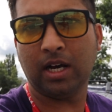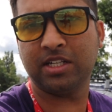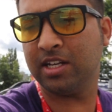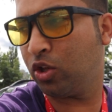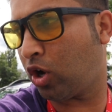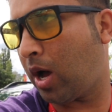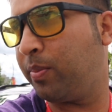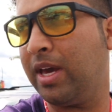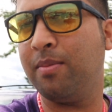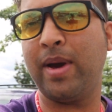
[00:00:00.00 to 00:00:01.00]
अच्छा जी तो
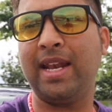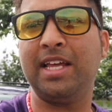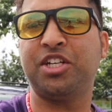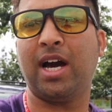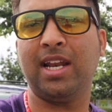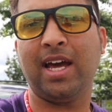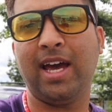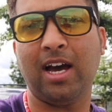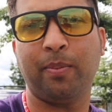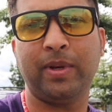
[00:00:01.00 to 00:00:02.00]
अभी मैंने जाना
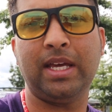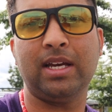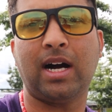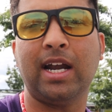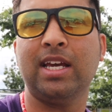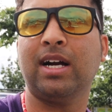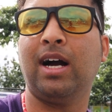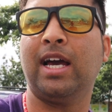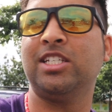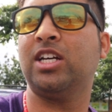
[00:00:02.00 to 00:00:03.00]
है अपनी गाड़ी
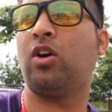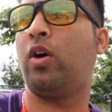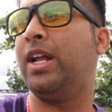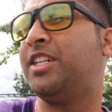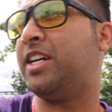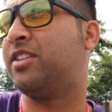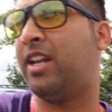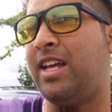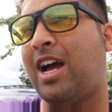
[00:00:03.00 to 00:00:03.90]
का इंजन ऑयल चेंज करने